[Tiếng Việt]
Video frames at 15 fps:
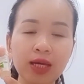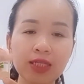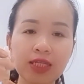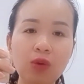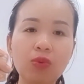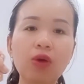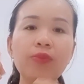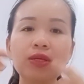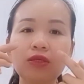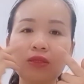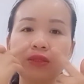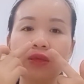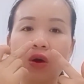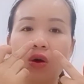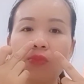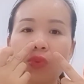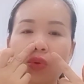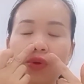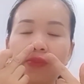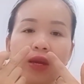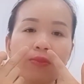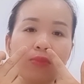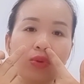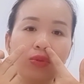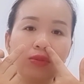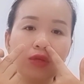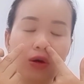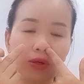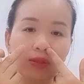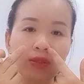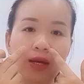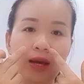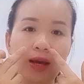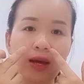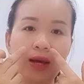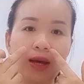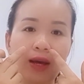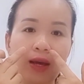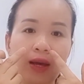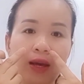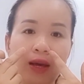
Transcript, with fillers: sau đó mình nhỏ mỗi bên một giọt à